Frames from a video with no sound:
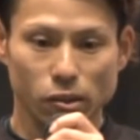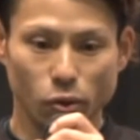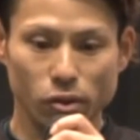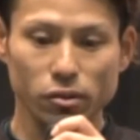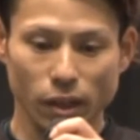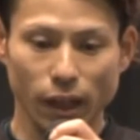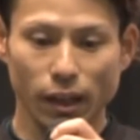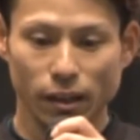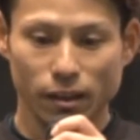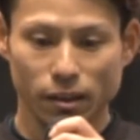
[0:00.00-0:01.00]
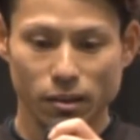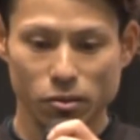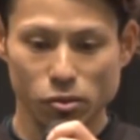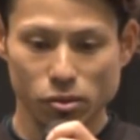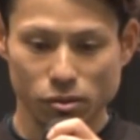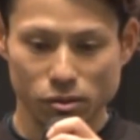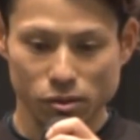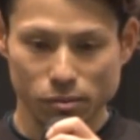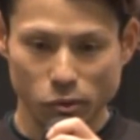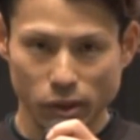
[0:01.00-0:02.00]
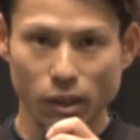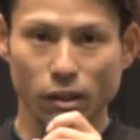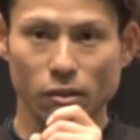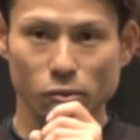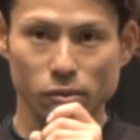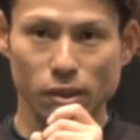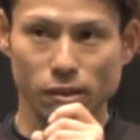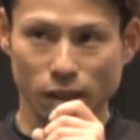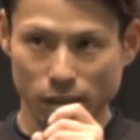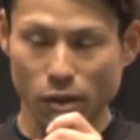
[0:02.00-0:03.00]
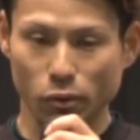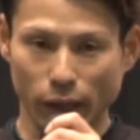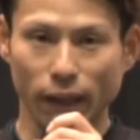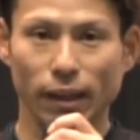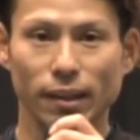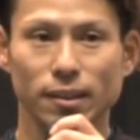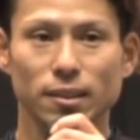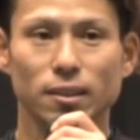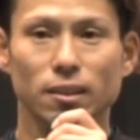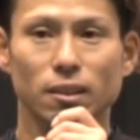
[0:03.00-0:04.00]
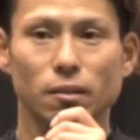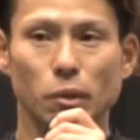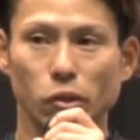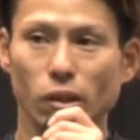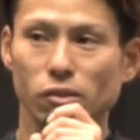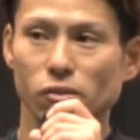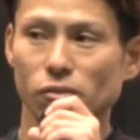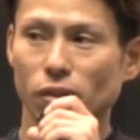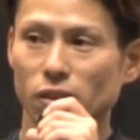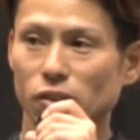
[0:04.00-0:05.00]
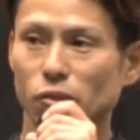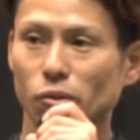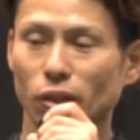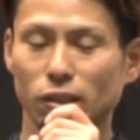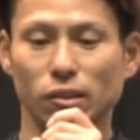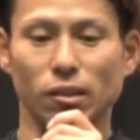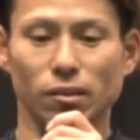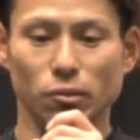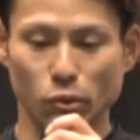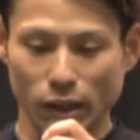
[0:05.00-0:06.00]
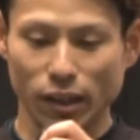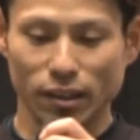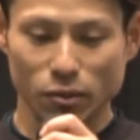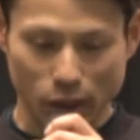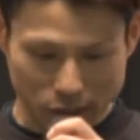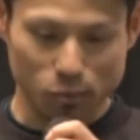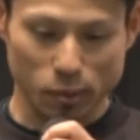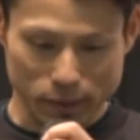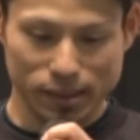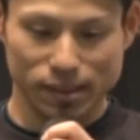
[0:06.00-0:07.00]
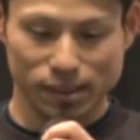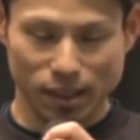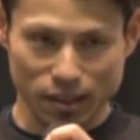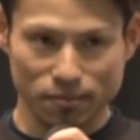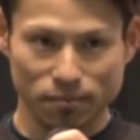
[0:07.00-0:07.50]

取り組んで優勝するつもりで今節は来たので、まあ、とりあえず有言実行できたので良かったと思います、はい、